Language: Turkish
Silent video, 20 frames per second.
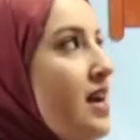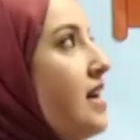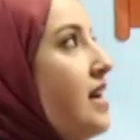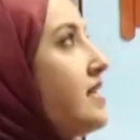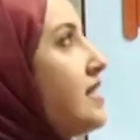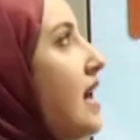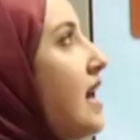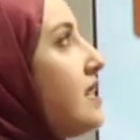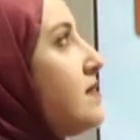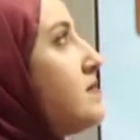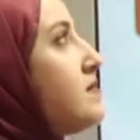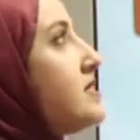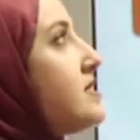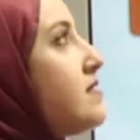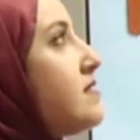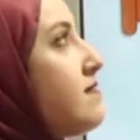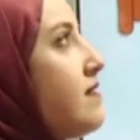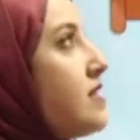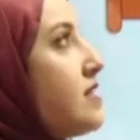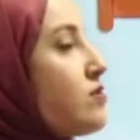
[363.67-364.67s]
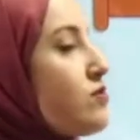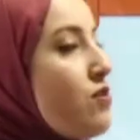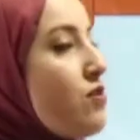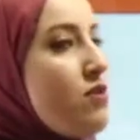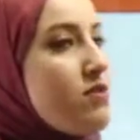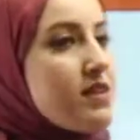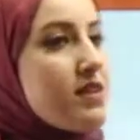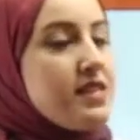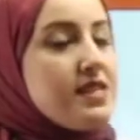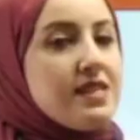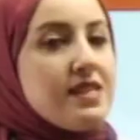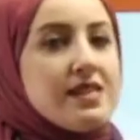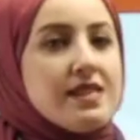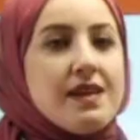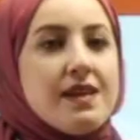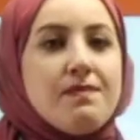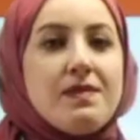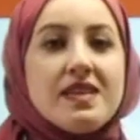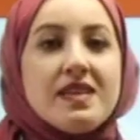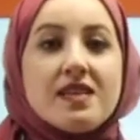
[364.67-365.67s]
Yani bir Sivas
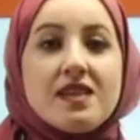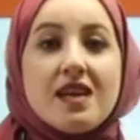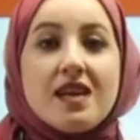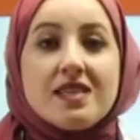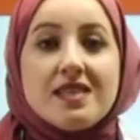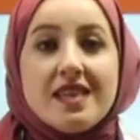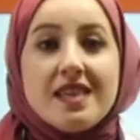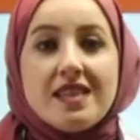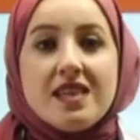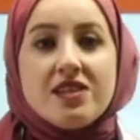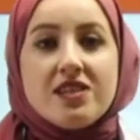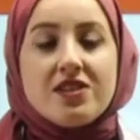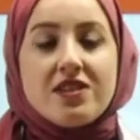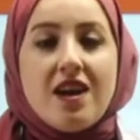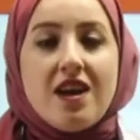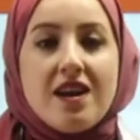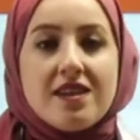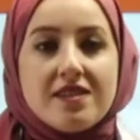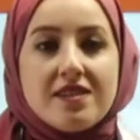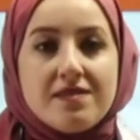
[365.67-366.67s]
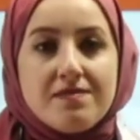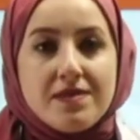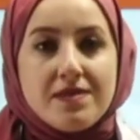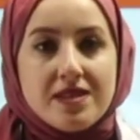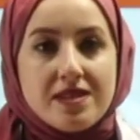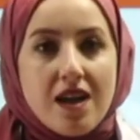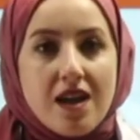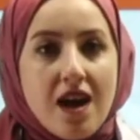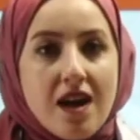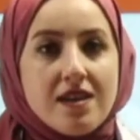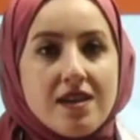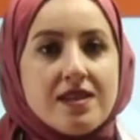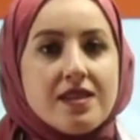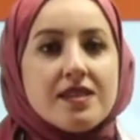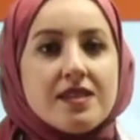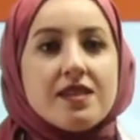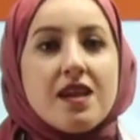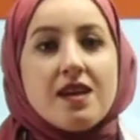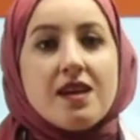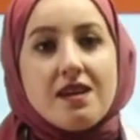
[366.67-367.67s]
Kongresi'nde bir gazete çıkartılması
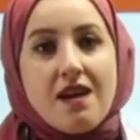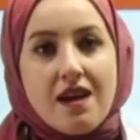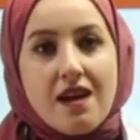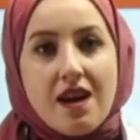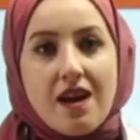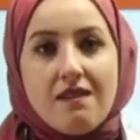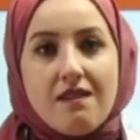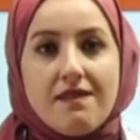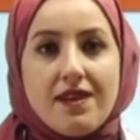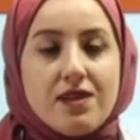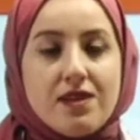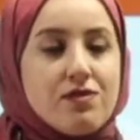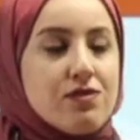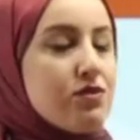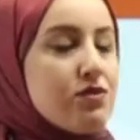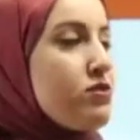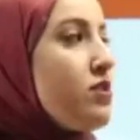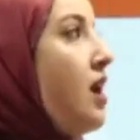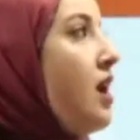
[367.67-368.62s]
hakkında karar veriyoruz.